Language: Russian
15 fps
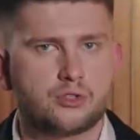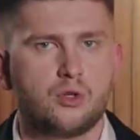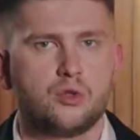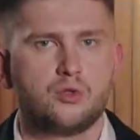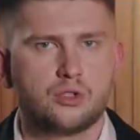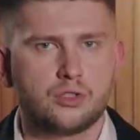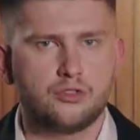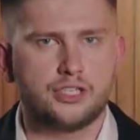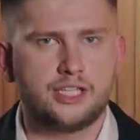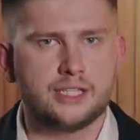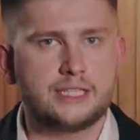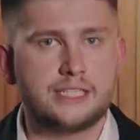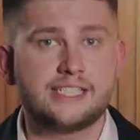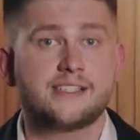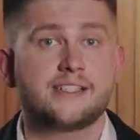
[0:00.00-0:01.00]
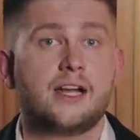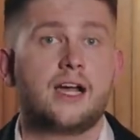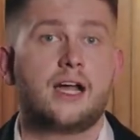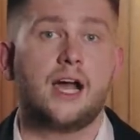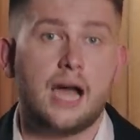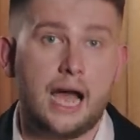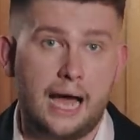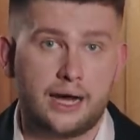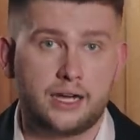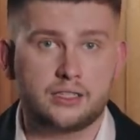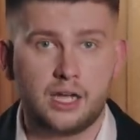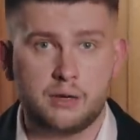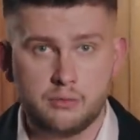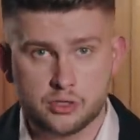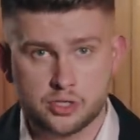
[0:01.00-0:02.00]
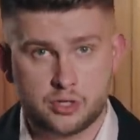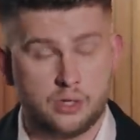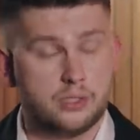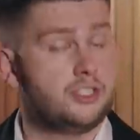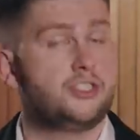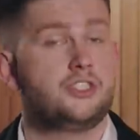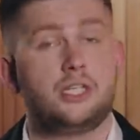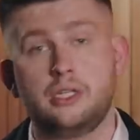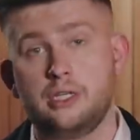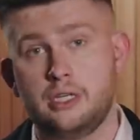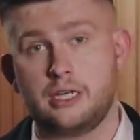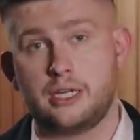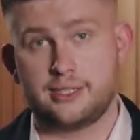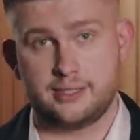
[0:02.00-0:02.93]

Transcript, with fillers: что Дурову нет и 40, к тому же он еще и